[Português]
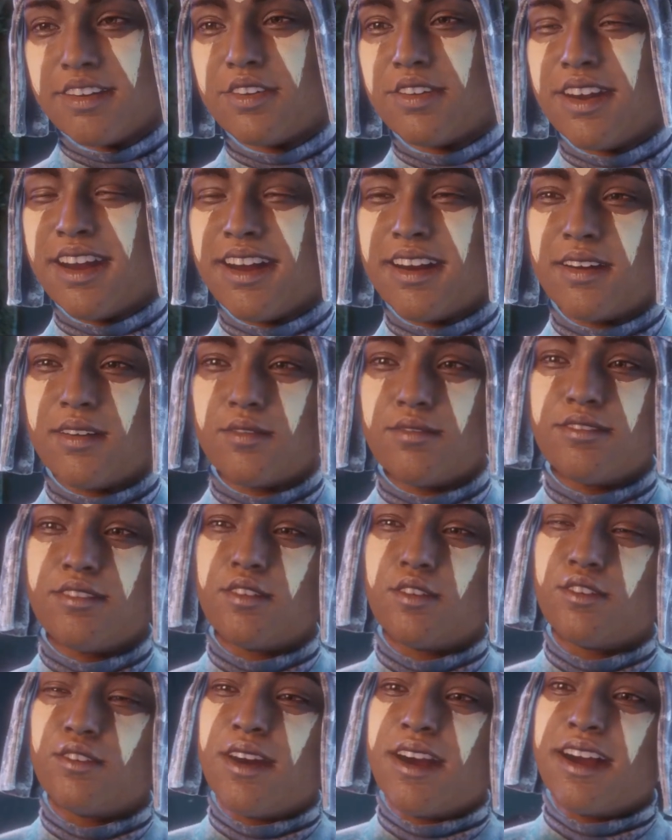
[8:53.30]

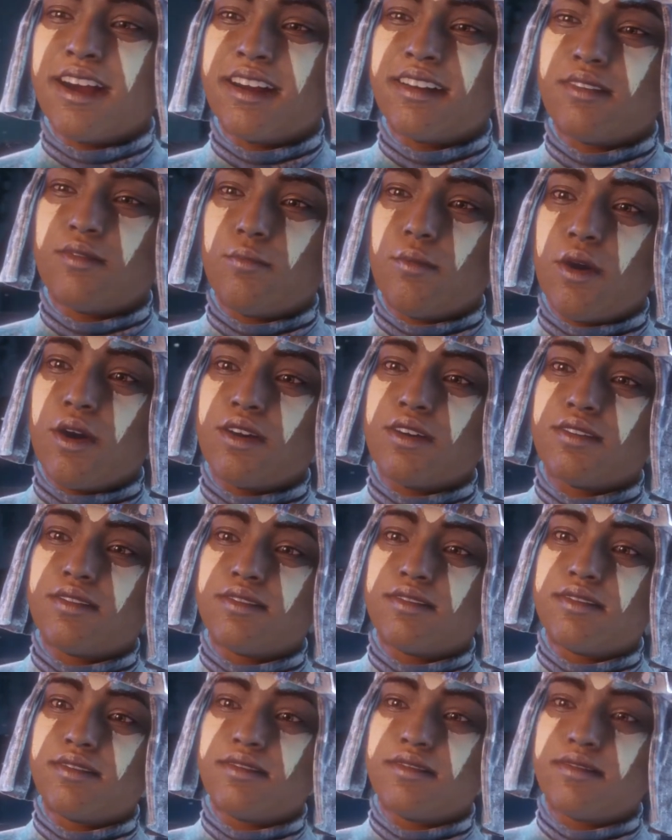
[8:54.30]
Obrigada por escoar as
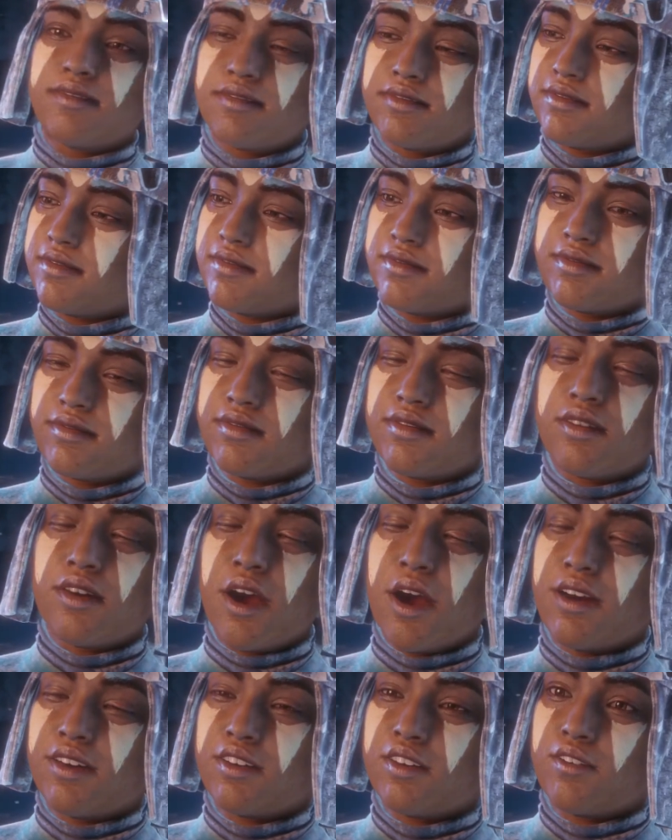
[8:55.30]
águas.
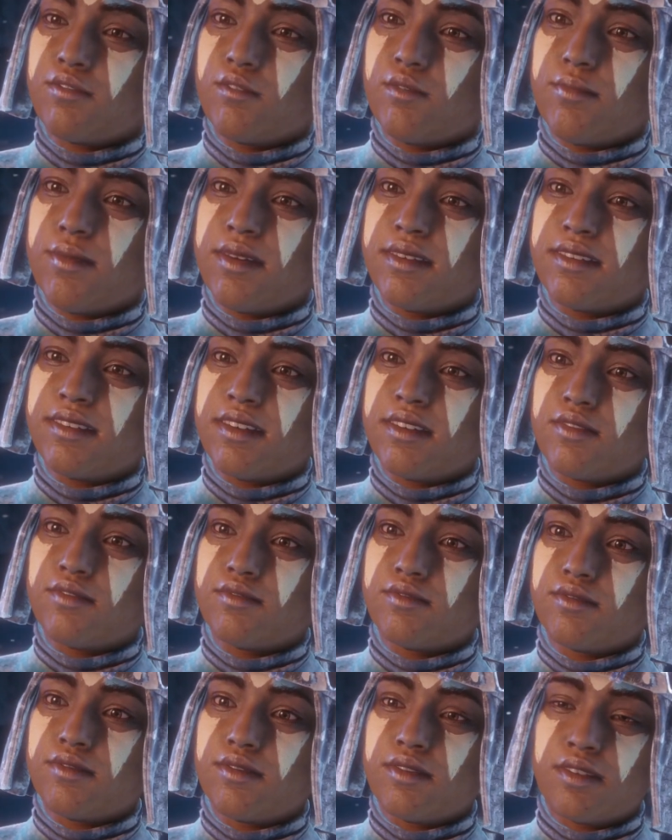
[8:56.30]
Não só por
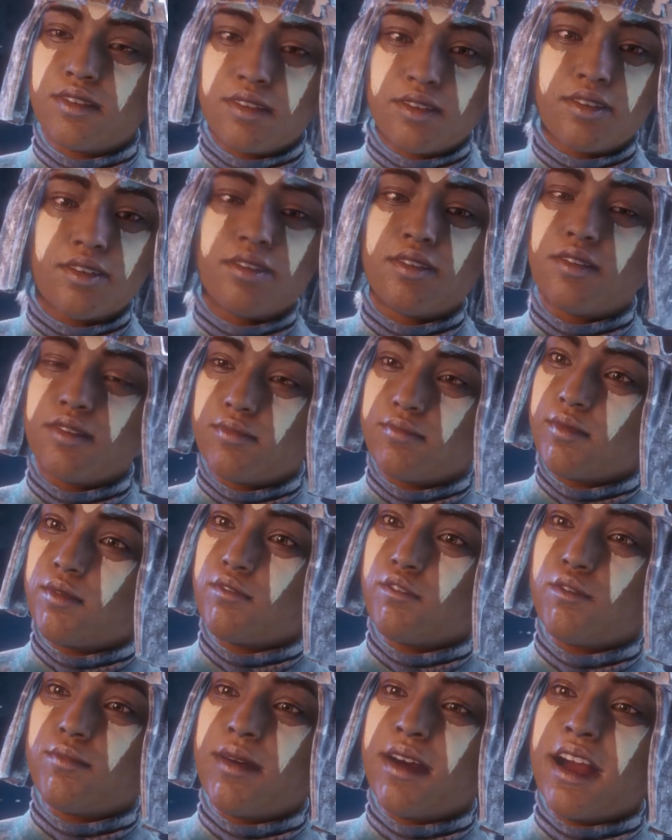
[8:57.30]
mim,
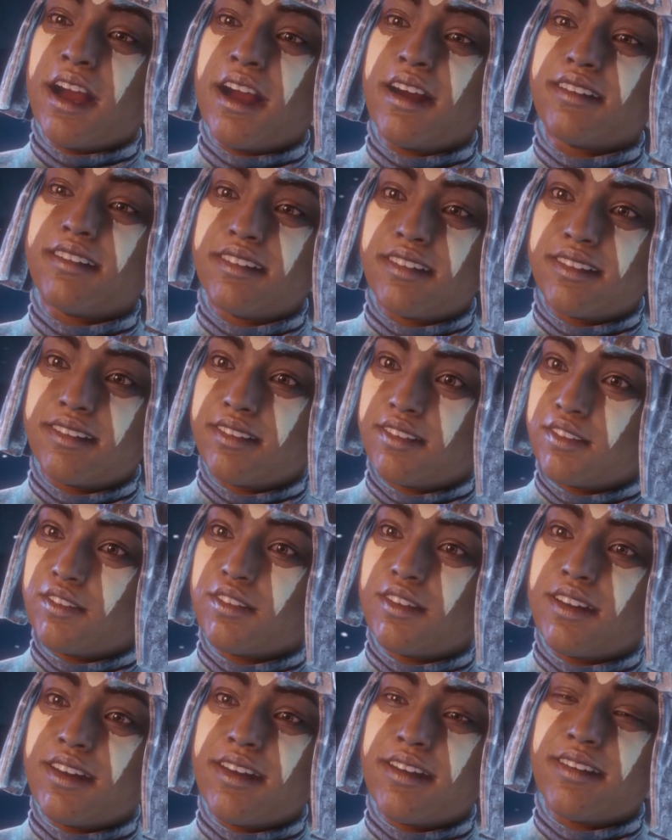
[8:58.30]
por meus ancestrais e
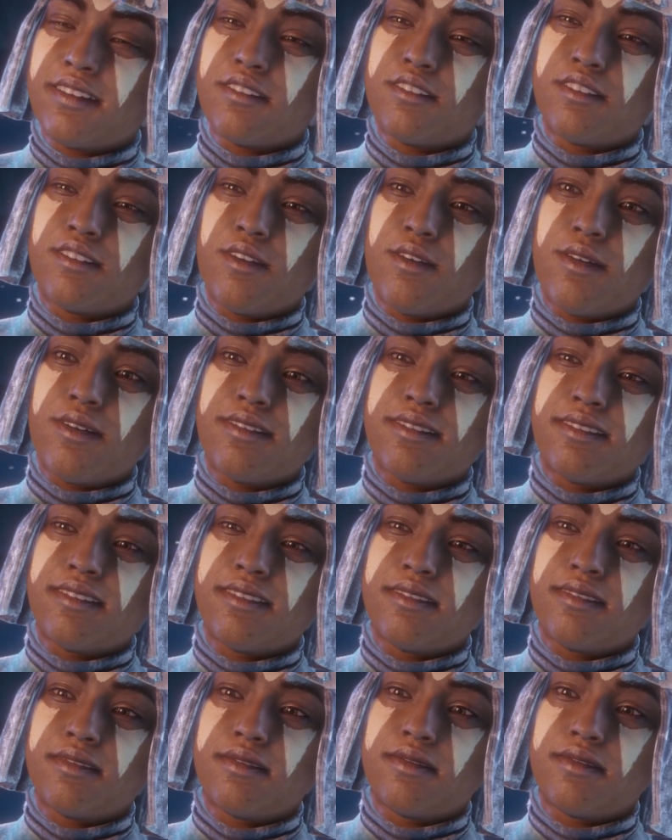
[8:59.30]
pelas canções deles.